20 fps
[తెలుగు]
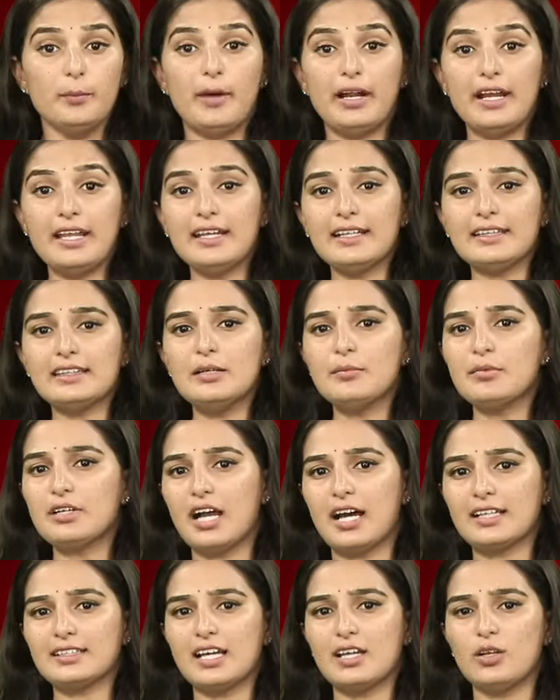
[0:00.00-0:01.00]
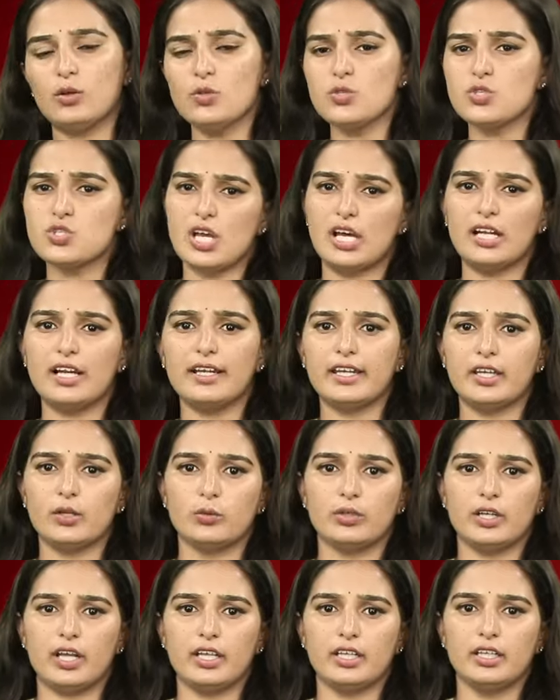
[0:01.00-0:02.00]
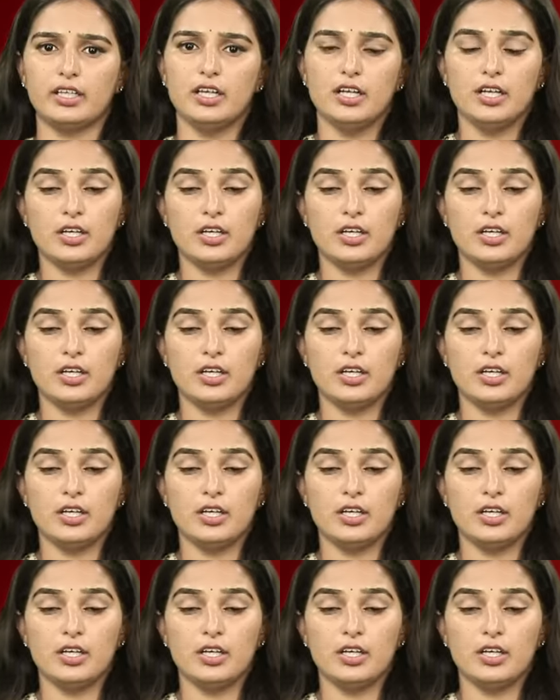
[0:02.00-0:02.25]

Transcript: మణిరత్నం ఖాతాలో చాలానే ఉన్నాయి